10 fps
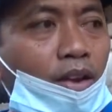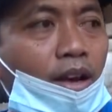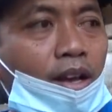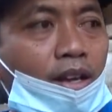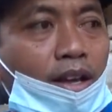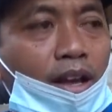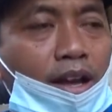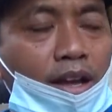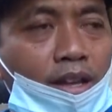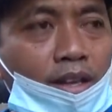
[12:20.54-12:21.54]
kalau harga
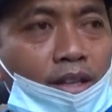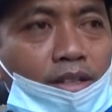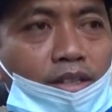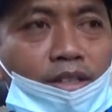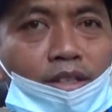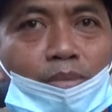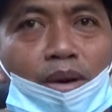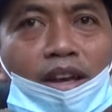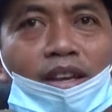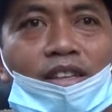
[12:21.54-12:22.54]
ini
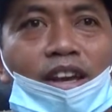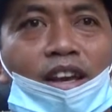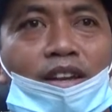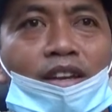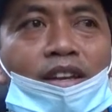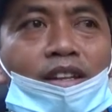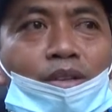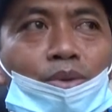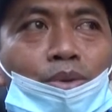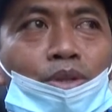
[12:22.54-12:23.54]
gimana? Saya kan
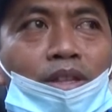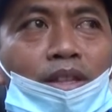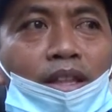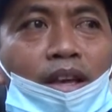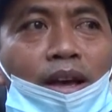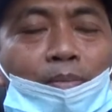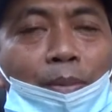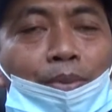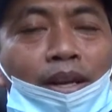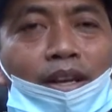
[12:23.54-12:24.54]
ikut
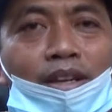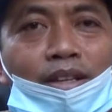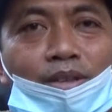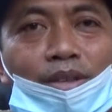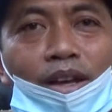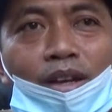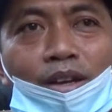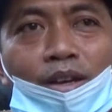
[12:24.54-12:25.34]
pabrik gitu ya. Hmm.